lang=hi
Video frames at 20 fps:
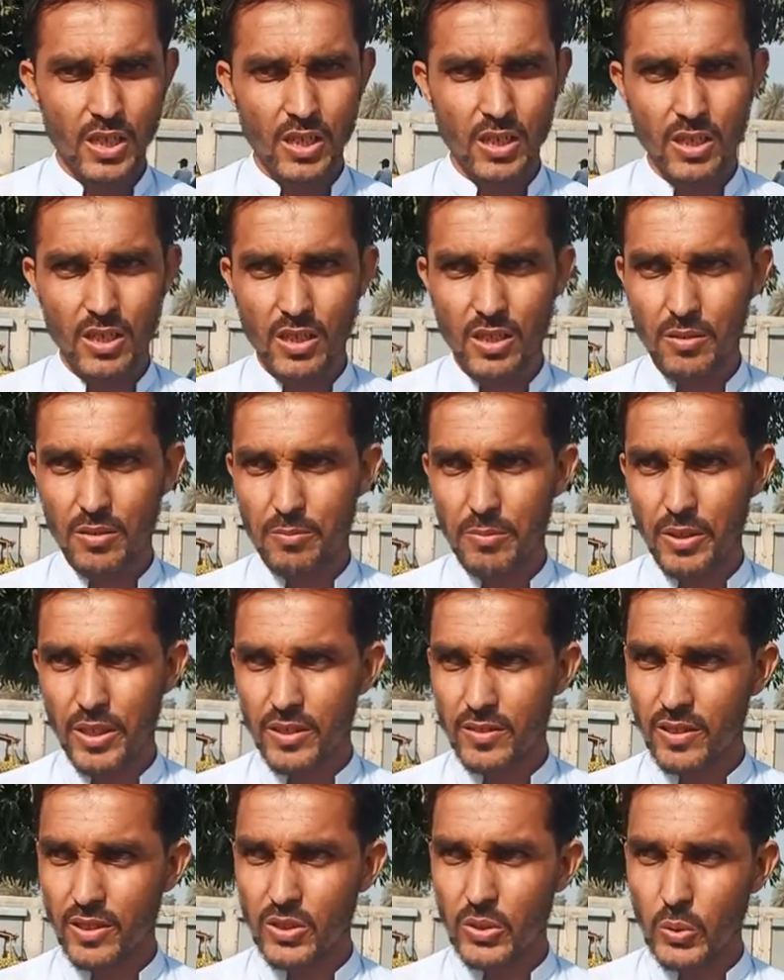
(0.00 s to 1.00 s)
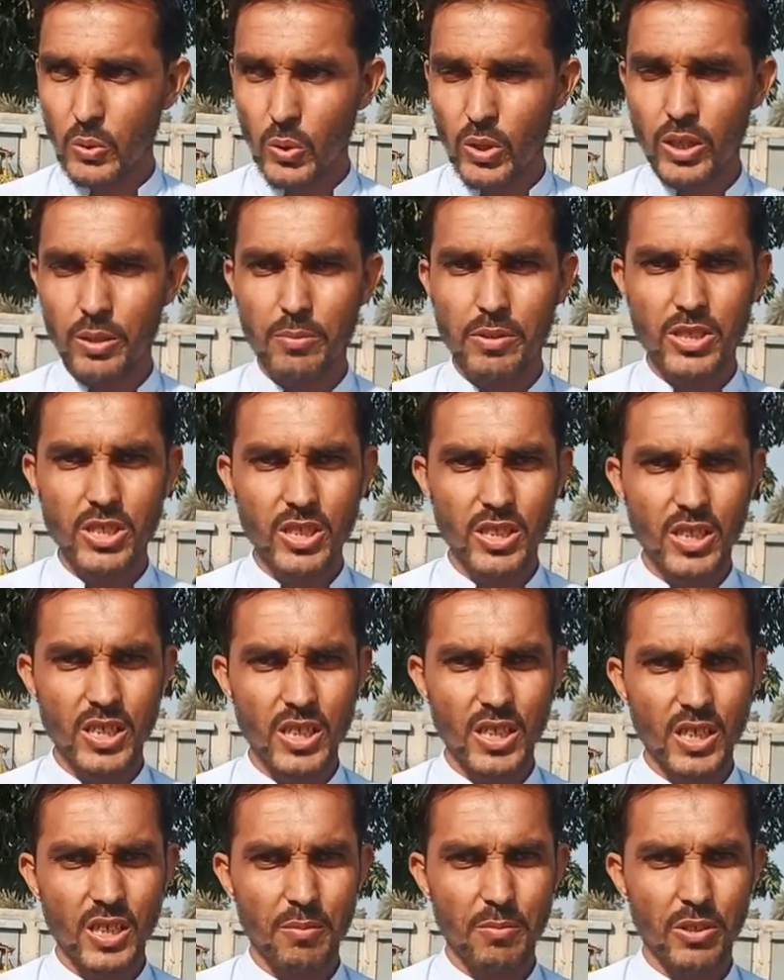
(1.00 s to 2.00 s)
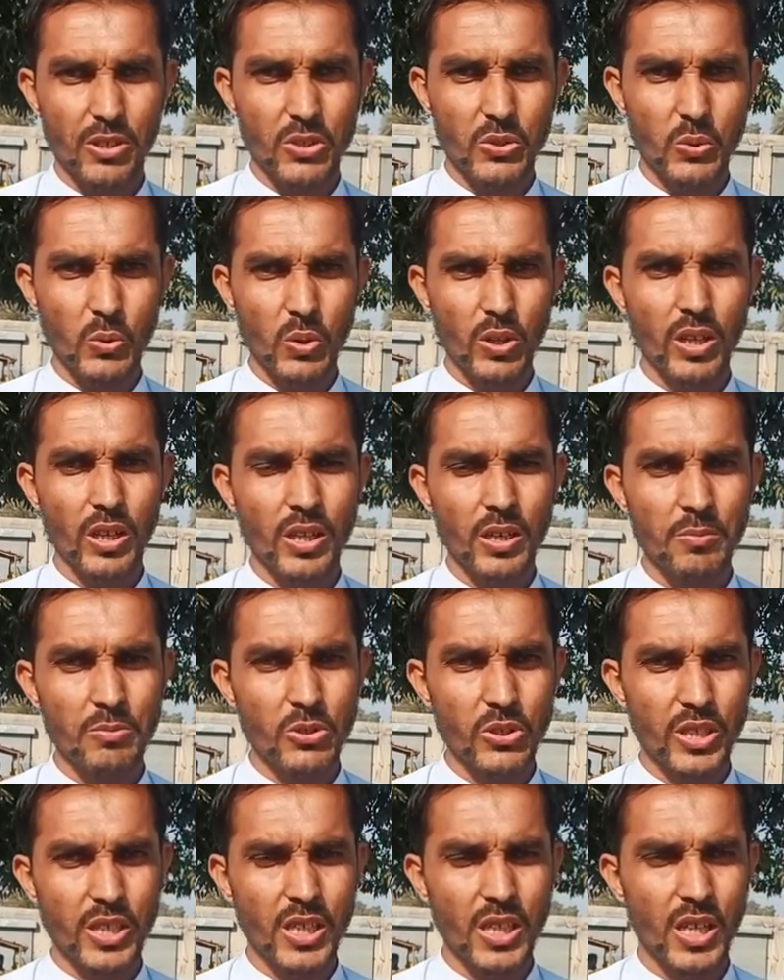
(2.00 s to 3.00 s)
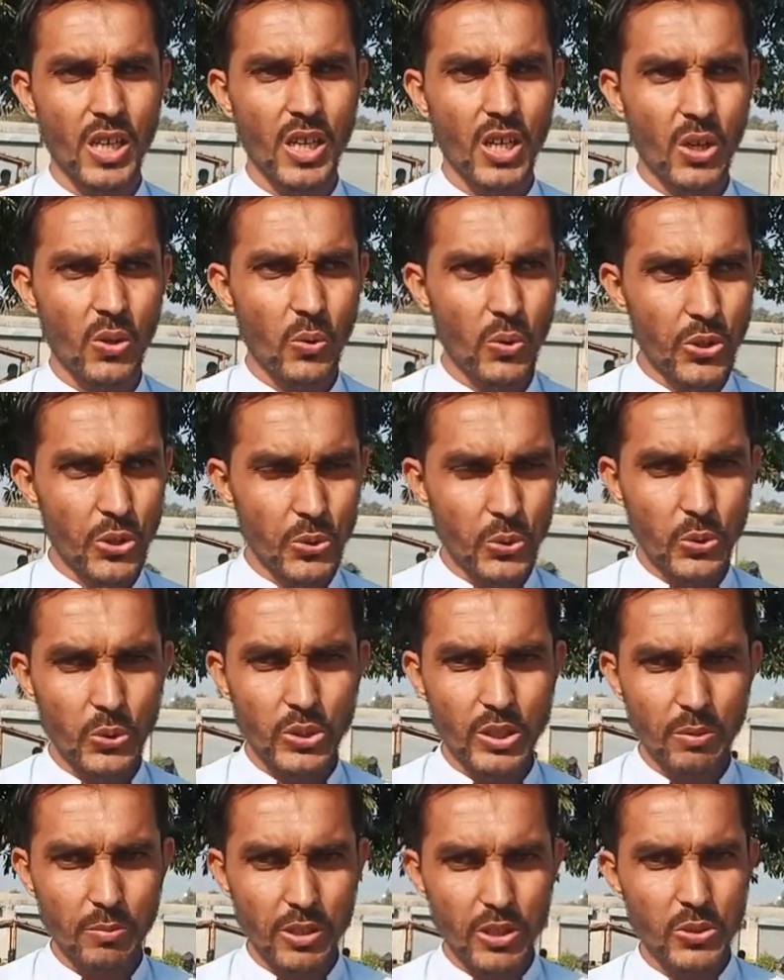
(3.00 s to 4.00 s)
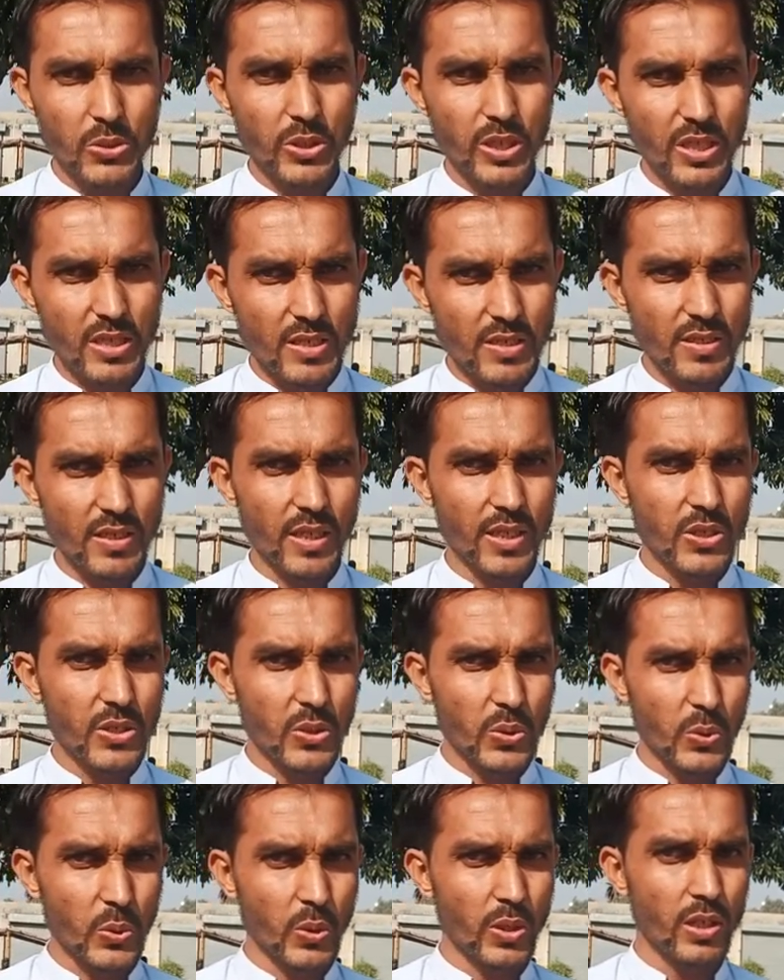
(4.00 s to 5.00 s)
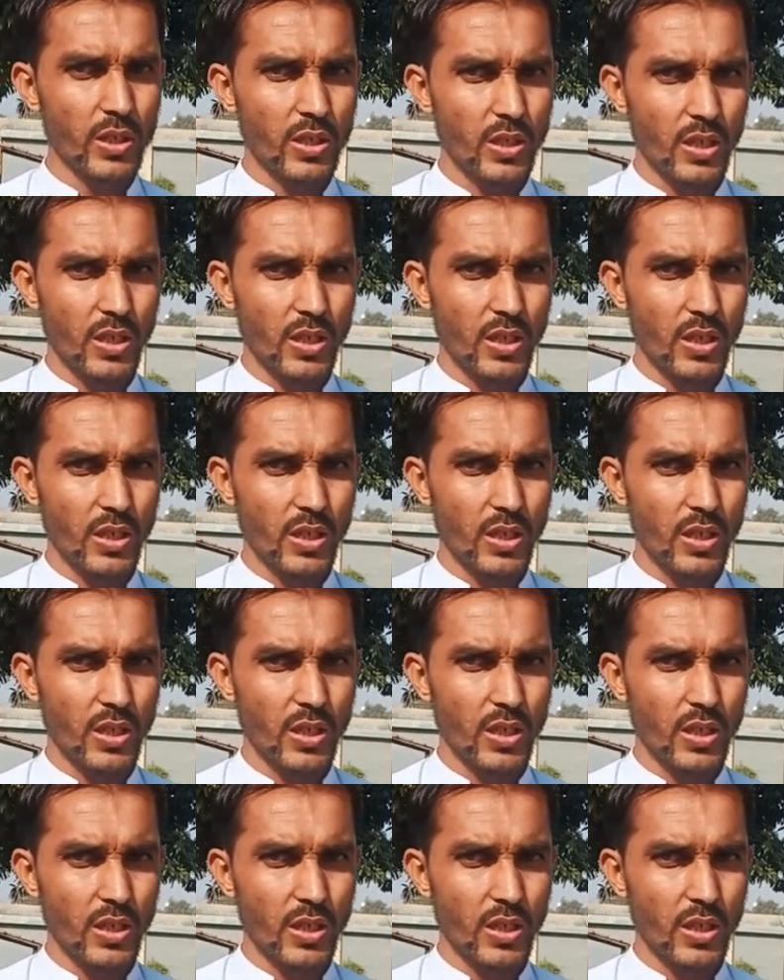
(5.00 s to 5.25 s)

हमारे साथ स्कूल के बच्चे थे हमारे स्कूल का नाम जो है वो न्यू कुर्तबा एजुकेशन साइंस स्कूल